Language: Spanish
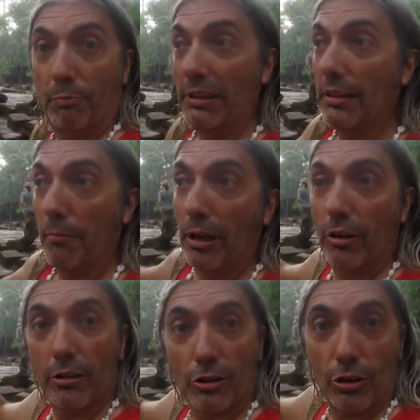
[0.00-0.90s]

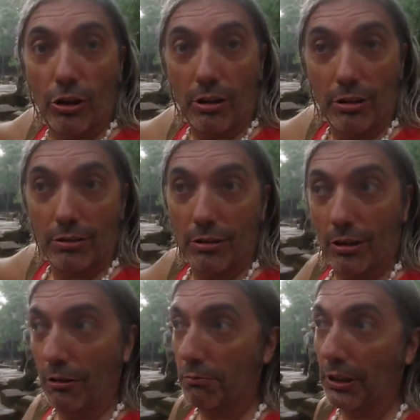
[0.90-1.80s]
píntamelo de otro color,
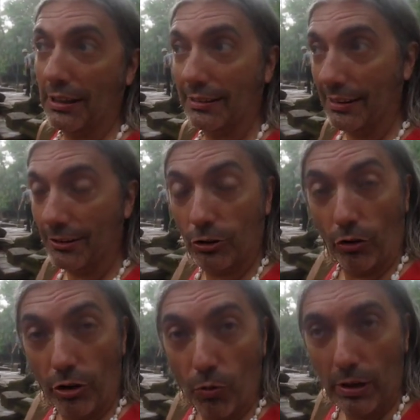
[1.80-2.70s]
porque es que es
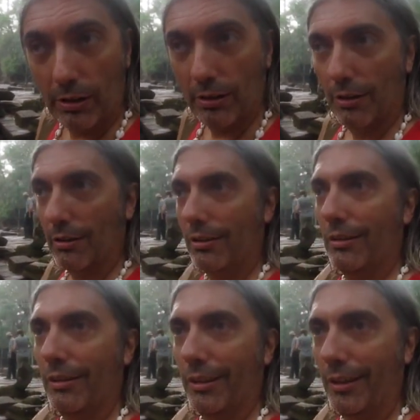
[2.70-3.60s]
todo igual,
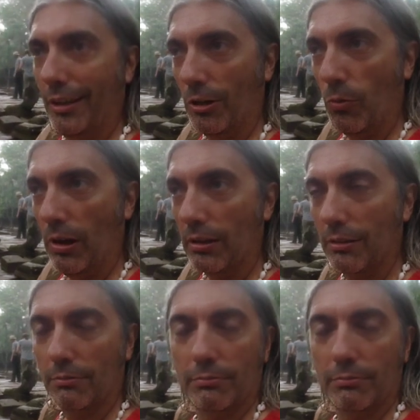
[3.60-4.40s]
igual.